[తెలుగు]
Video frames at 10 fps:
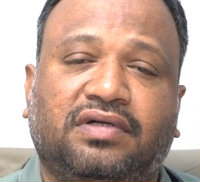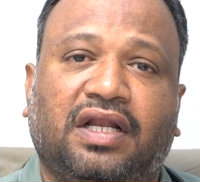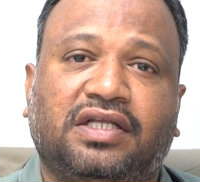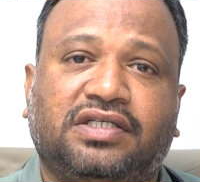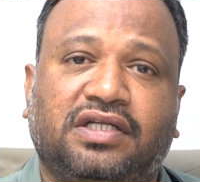
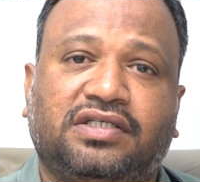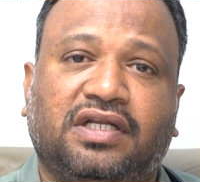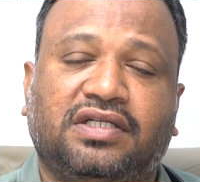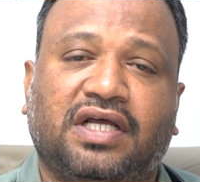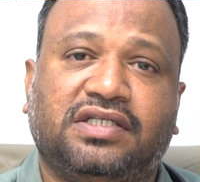ఇలా చిన్న
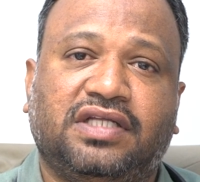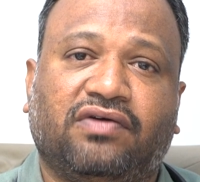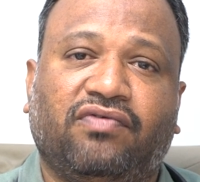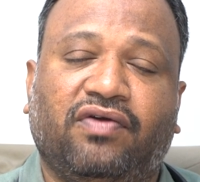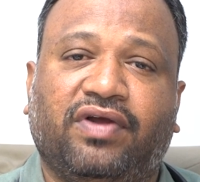చిన్న జాయింట్స్
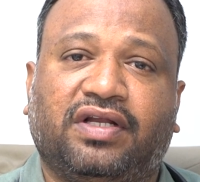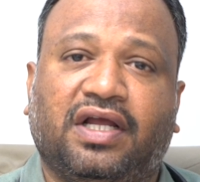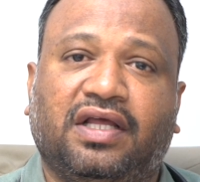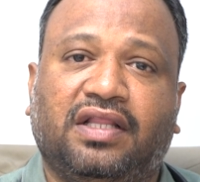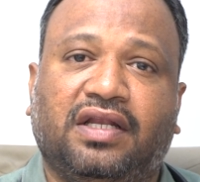ఎక్కువ ఎఫెక్ట్
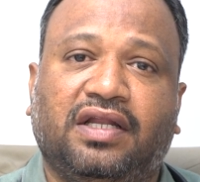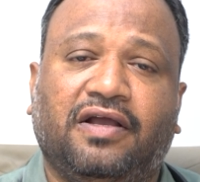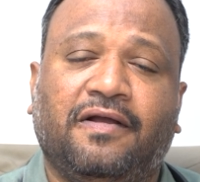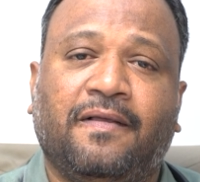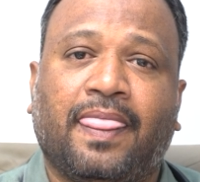అయ్యేదాన్ని
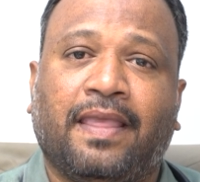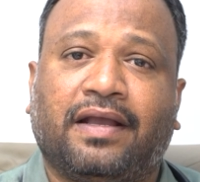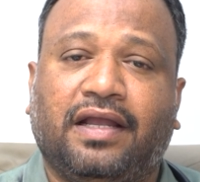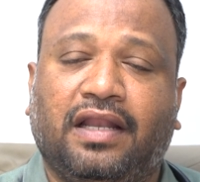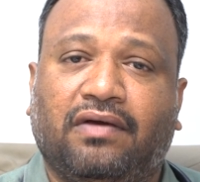
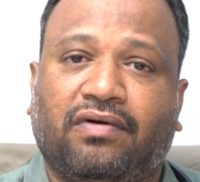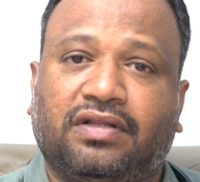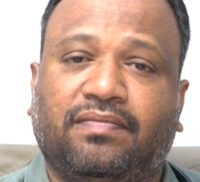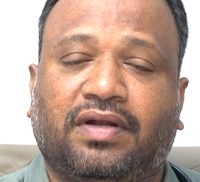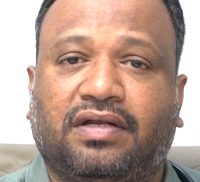
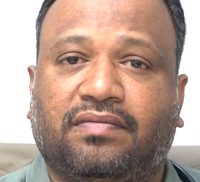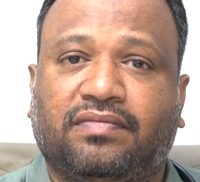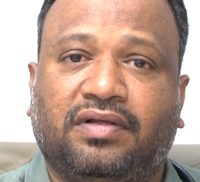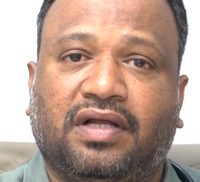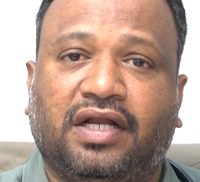కీలవాతం అంటాం
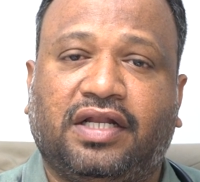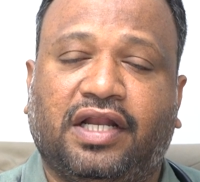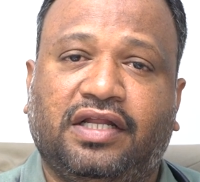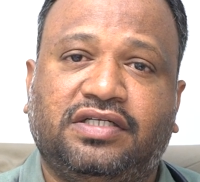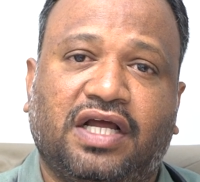అంటే
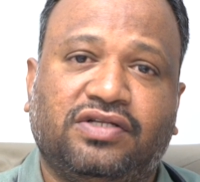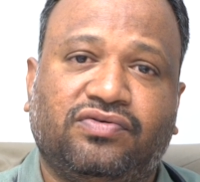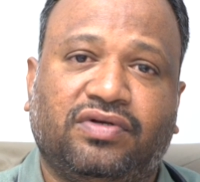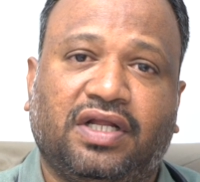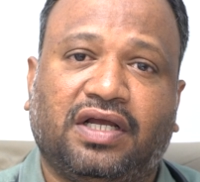అన్ని జాయింట్స్
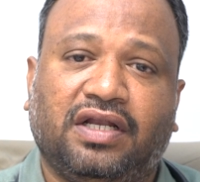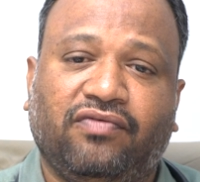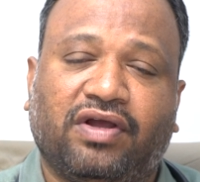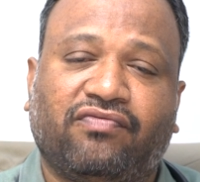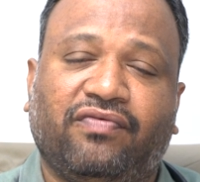ఉంటాయి కానీ
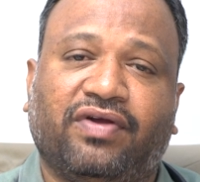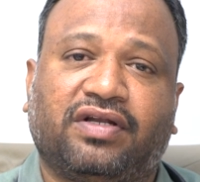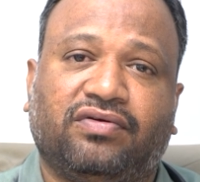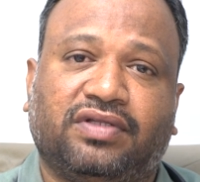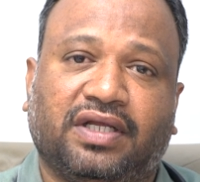ఇవి ఎక్కువ
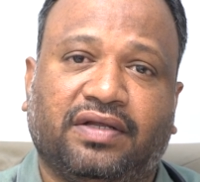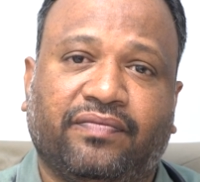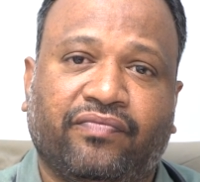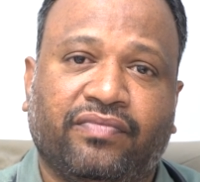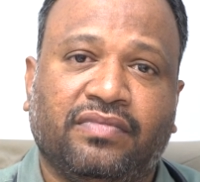ఎఫెక్ట్ అవుతాయి
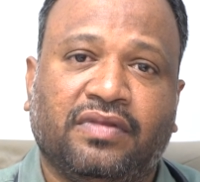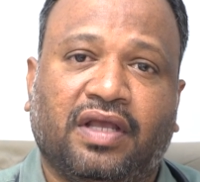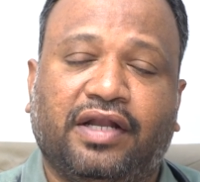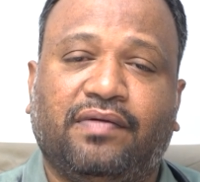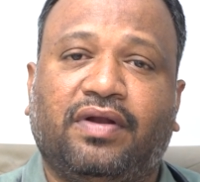
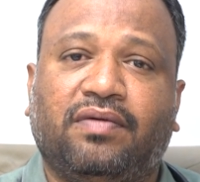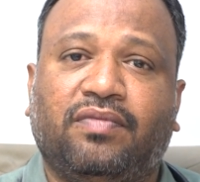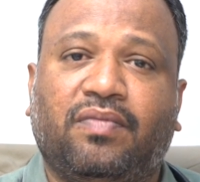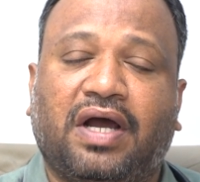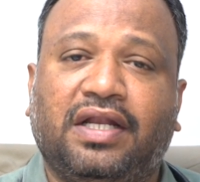అంటే
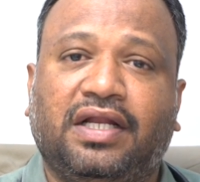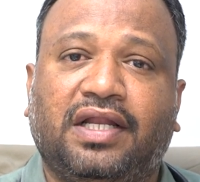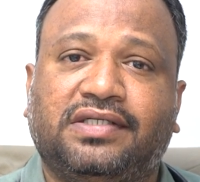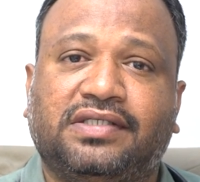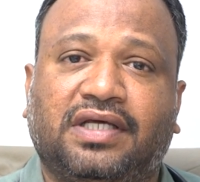మనము మార్నింగ్
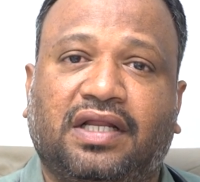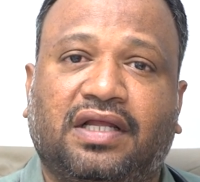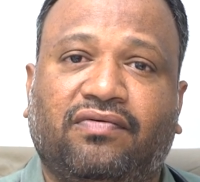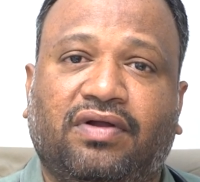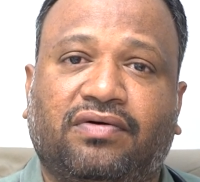
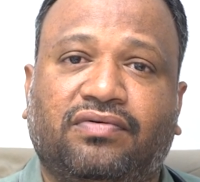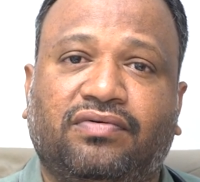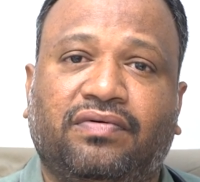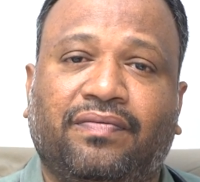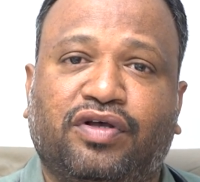లేచేసరికి వాళ్ళకు
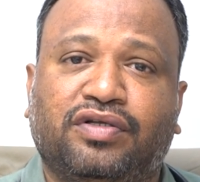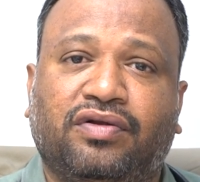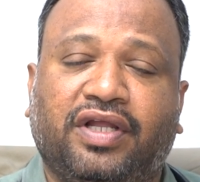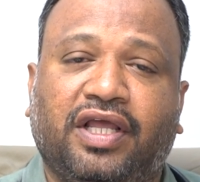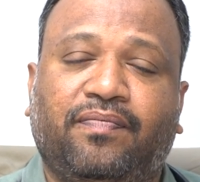
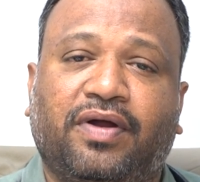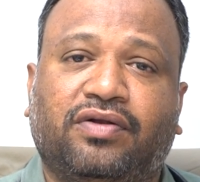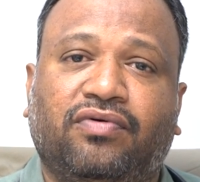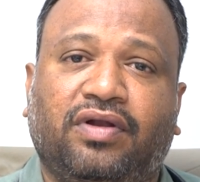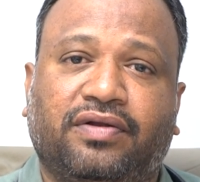వాళ్ళు ఏది
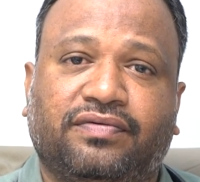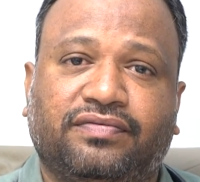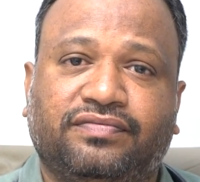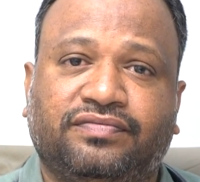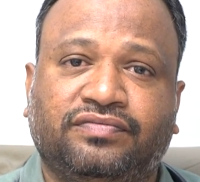పట్టుకోలేరు
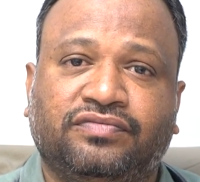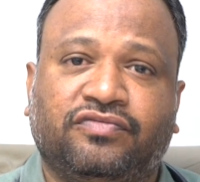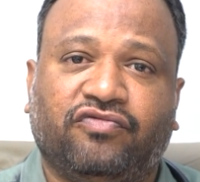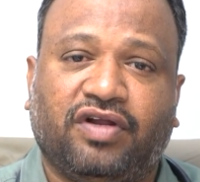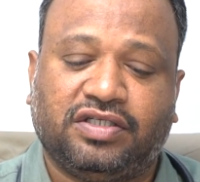
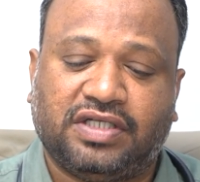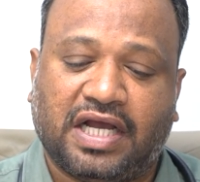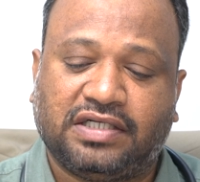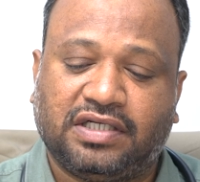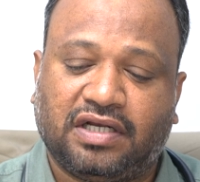వాళ్ళ
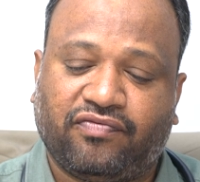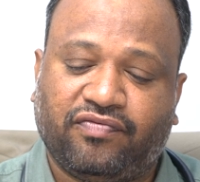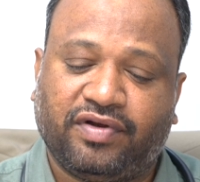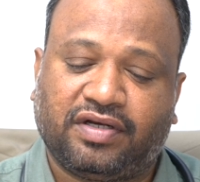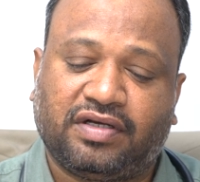జాయింట్స్ ఇట్లా
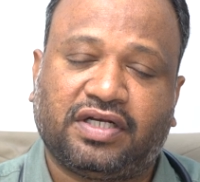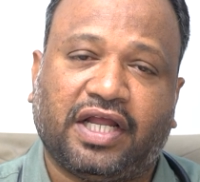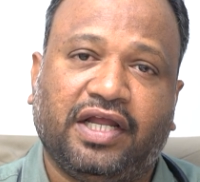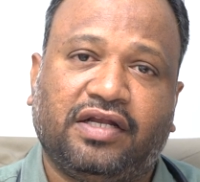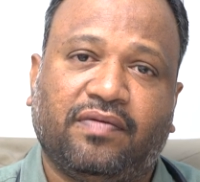ఫిట్
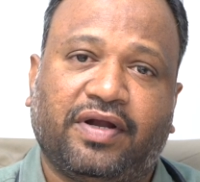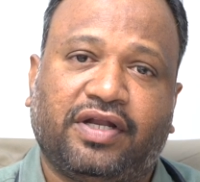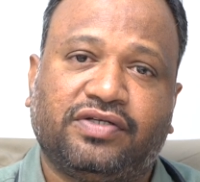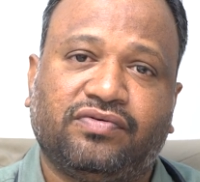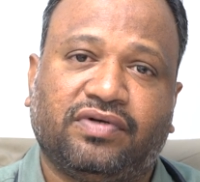టైట్గా పట్టేసి